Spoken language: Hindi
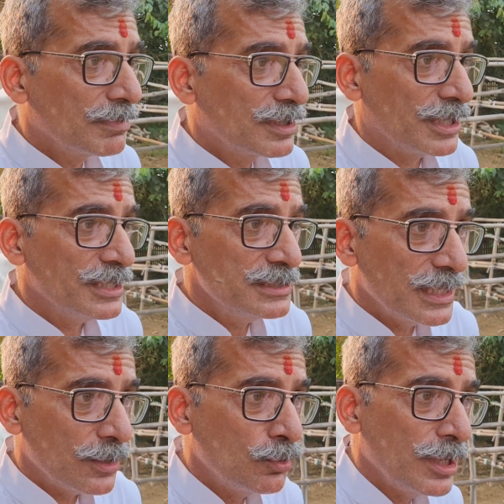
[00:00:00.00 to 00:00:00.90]

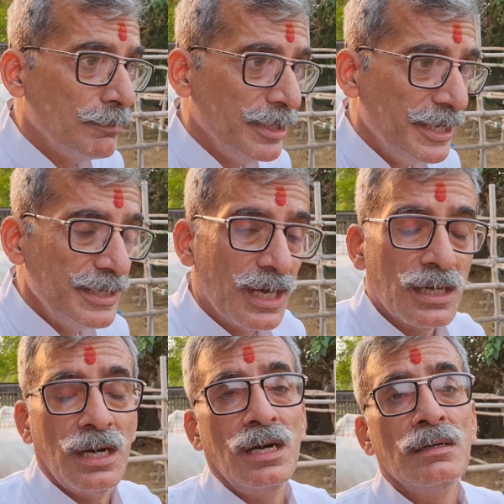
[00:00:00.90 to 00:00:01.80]
खरीदे हुए मीडिया
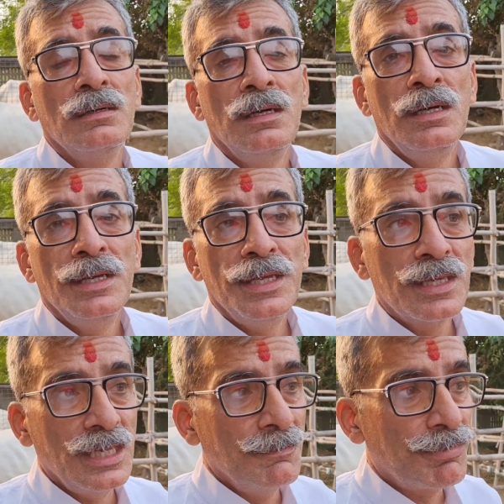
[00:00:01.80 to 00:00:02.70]
का जी
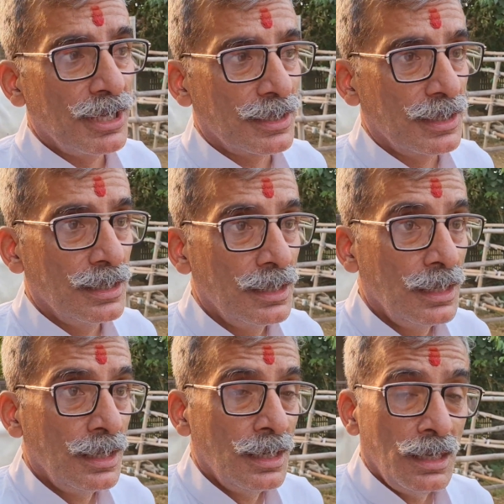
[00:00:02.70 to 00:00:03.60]
एक गेम प्लान है
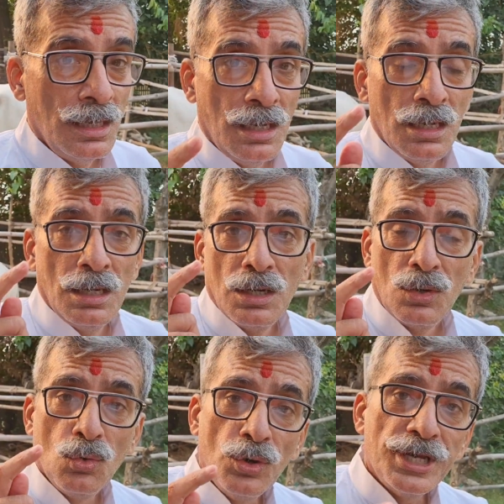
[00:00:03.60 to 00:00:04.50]
जी
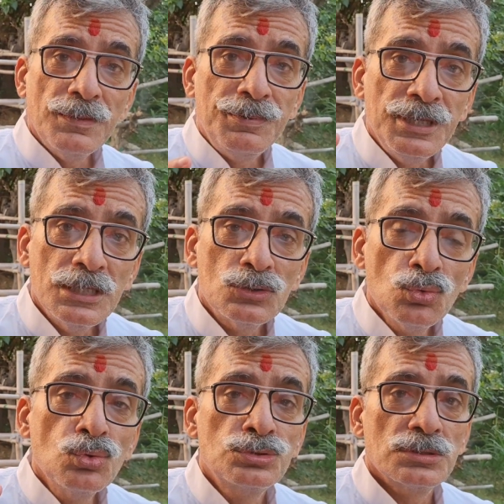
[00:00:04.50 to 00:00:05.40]
कोई भी
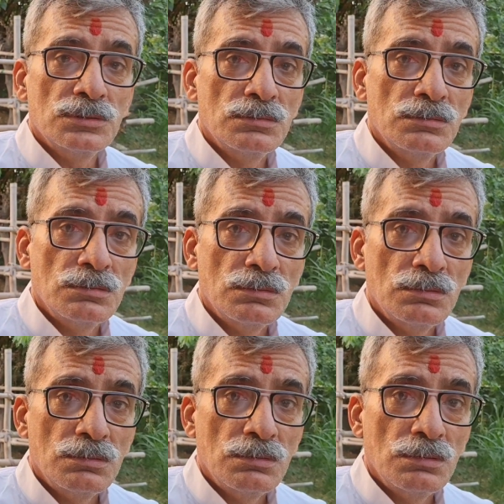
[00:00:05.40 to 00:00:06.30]
दूध
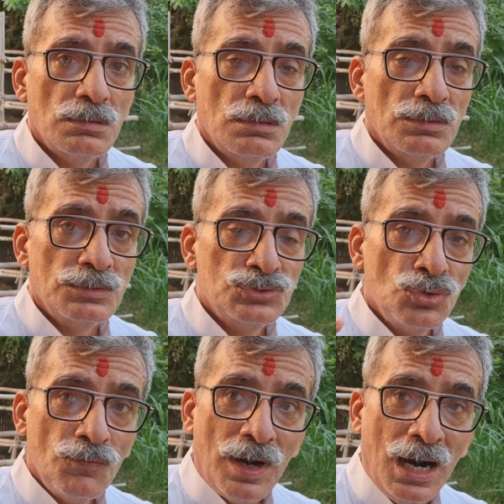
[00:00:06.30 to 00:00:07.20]
जी
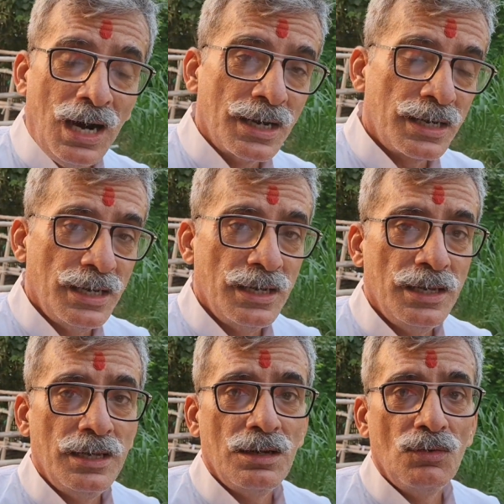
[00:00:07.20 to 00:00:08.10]
जो वहां आ रहा
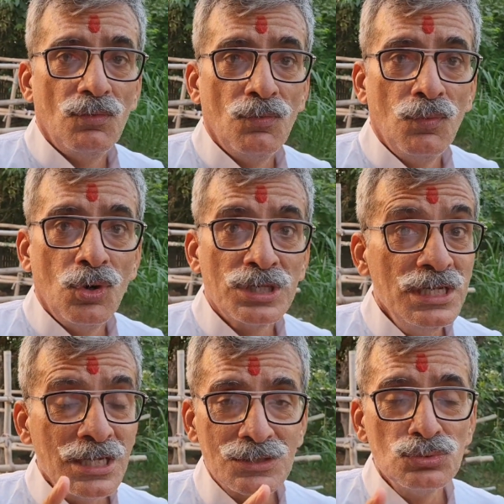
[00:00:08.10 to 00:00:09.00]
है हम्म, हम्म। वो
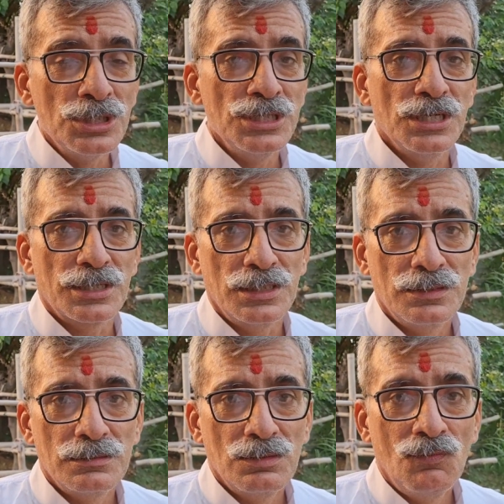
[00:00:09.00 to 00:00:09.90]
गीला दूध नहीं आ रहा है
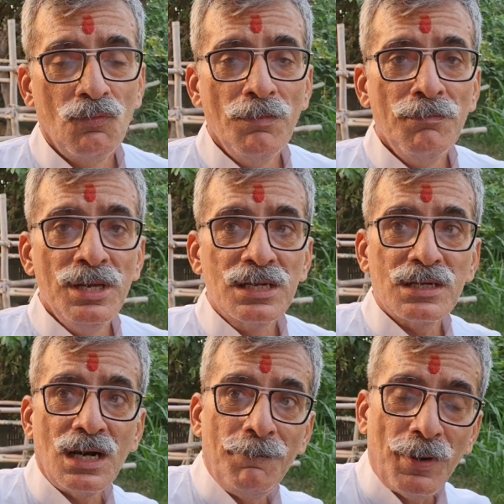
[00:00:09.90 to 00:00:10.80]
हम्म, वो मिल्क
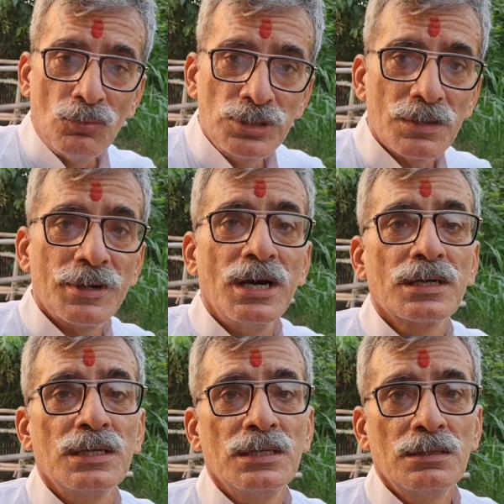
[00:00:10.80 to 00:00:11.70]
का पाउडर बना
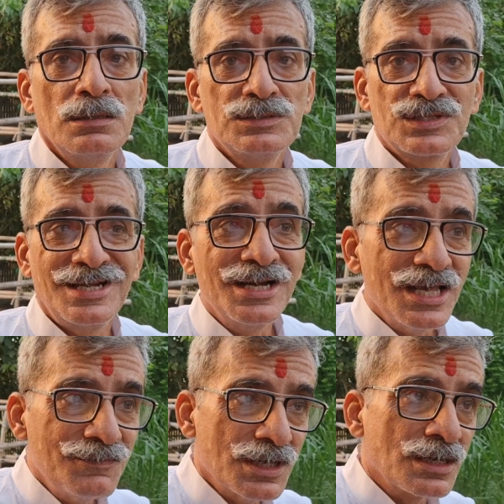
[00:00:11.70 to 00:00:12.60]
के
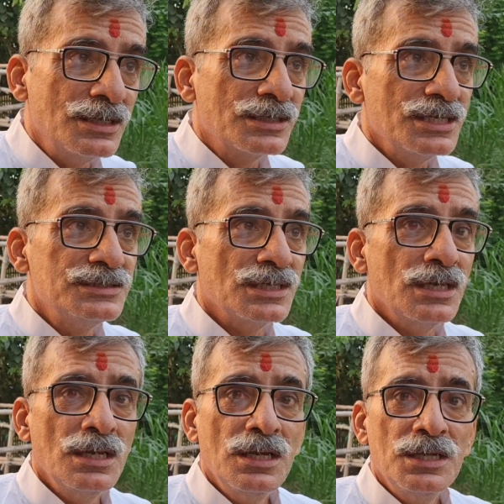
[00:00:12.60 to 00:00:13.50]
स्कैंडिनेवियन कंट्री
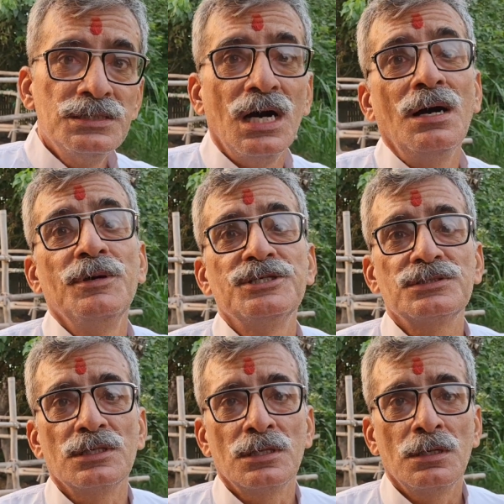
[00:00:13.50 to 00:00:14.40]
से यहाँ
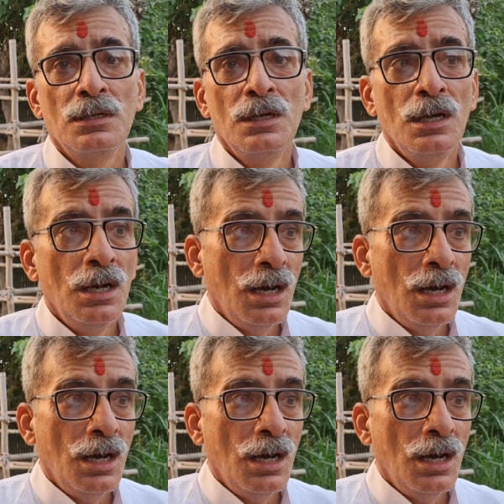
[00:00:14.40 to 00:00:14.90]
बेचते हैं जी